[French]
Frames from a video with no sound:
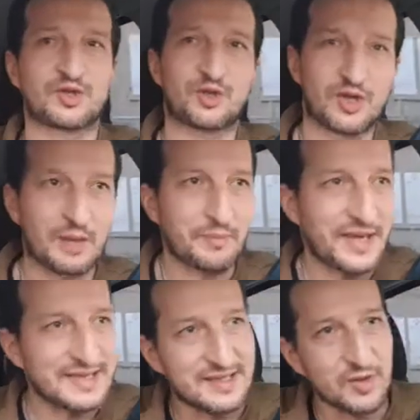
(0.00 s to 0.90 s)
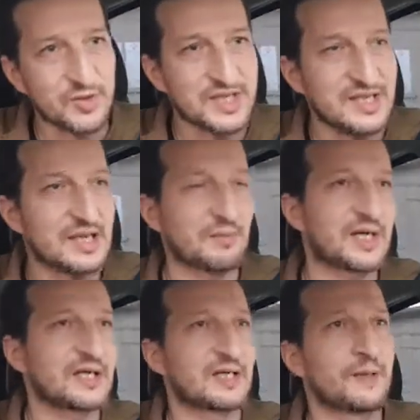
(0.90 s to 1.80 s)
qu'on n'a pas été au
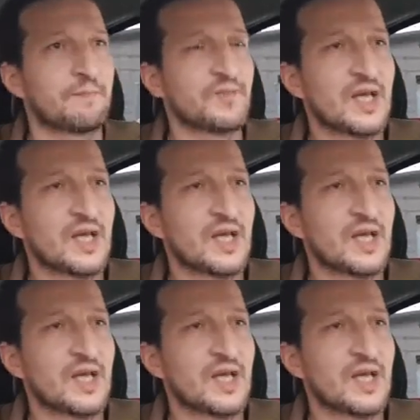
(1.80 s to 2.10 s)
cinéma.